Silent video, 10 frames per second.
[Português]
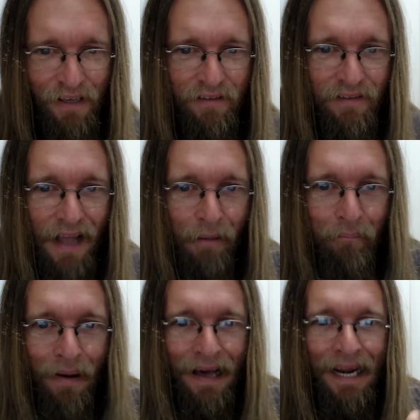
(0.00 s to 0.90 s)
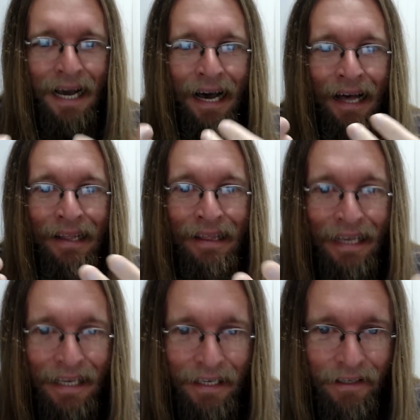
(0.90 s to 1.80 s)
está para
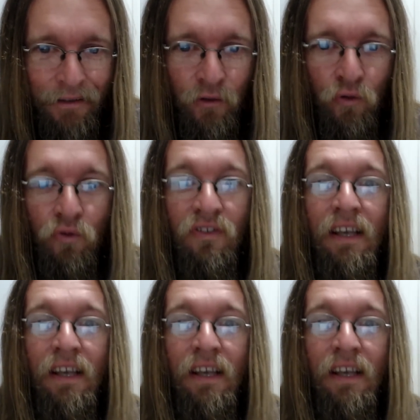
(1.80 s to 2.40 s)
além dos